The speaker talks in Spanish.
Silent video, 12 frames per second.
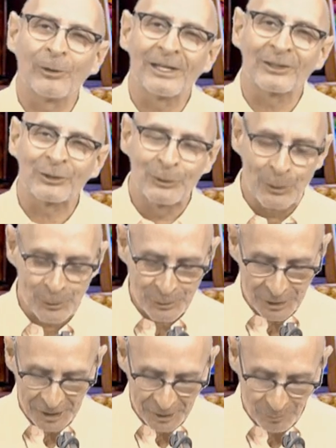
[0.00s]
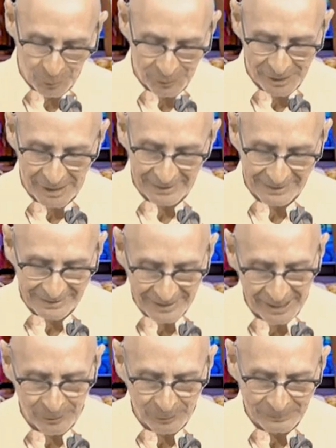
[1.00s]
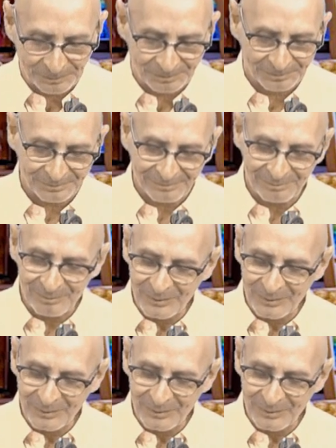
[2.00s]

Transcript: y la oración que hemos realizado,